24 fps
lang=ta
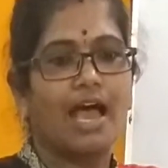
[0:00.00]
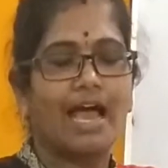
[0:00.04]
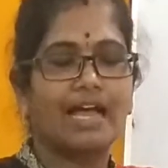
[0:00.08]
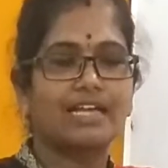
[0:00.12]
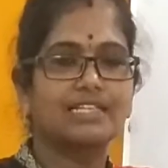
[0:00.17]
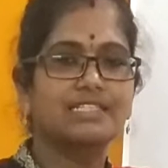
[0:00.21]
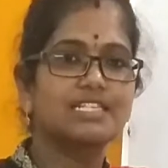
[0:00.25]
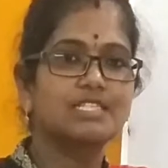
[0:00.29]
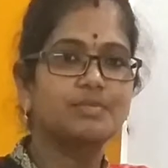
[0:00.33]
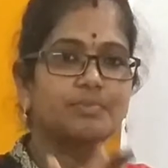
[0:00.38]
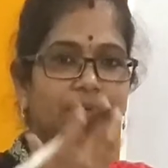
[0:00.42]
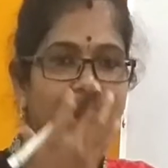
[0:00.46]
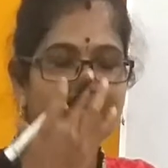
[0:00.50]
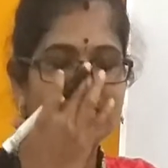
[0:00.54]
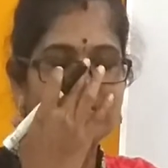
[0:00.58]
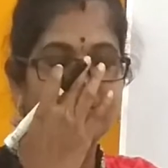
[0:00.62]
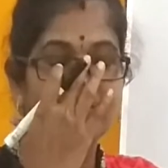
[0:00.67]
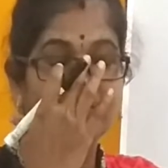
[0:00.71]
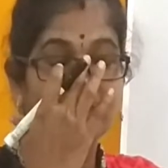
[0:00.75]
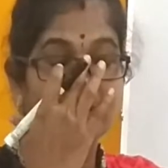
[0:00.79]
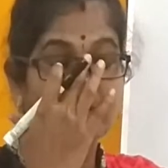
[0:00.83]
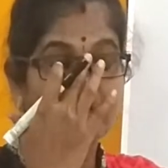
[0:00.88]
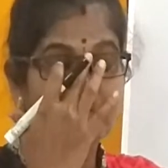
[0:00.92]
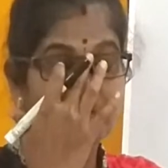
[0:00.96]
அக்சஸ்
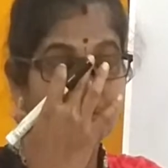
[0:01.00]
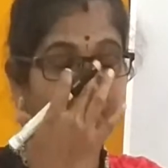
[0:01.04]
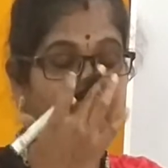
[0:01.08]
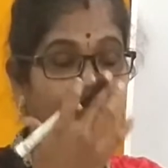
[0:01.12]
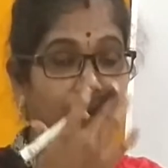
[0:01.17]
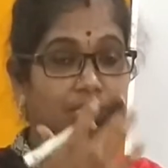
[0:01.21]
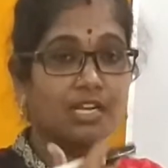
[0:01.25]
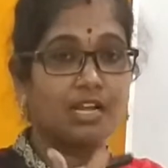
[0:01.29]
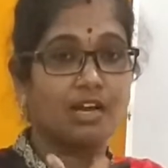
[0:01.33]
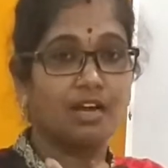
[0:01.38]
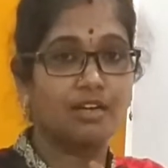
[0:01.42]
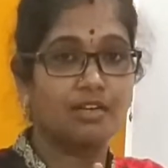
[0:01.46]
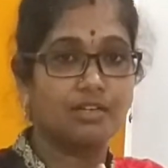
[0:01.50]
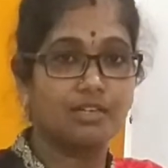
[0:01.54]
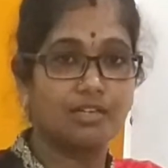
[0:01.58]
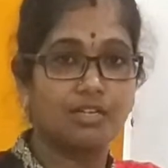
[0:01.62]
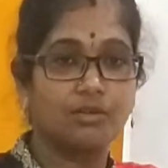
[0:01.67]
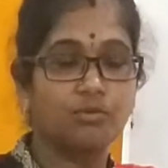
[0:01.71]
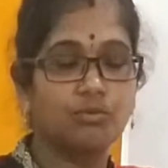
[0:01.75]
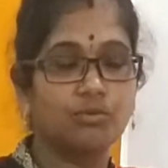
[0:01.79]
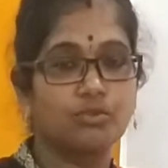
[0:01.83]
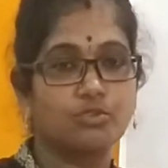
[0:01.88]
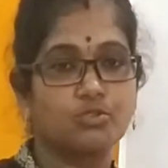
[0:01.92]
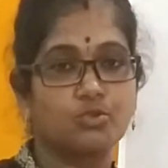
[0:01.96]
ஸ்பெசிஃபையர்ஸ் பற்றி நான்
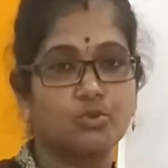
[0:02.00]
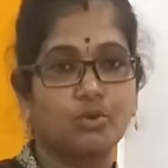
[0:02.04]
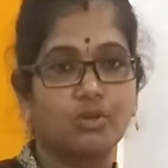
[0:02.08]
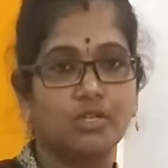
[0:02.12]
ஆல்ரெடி உங்களுக்கு